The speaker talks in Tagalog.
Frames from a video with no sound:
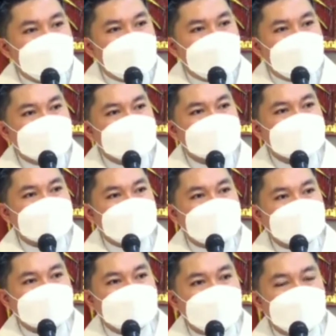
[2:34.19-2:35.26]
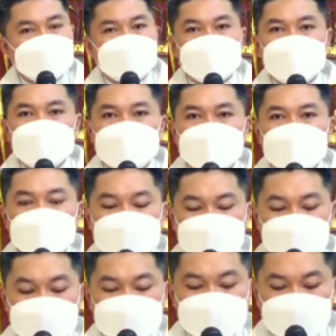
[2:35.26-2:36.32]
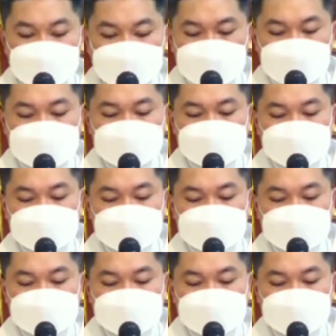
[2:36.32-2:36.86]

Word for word: ang salita ng Diyos.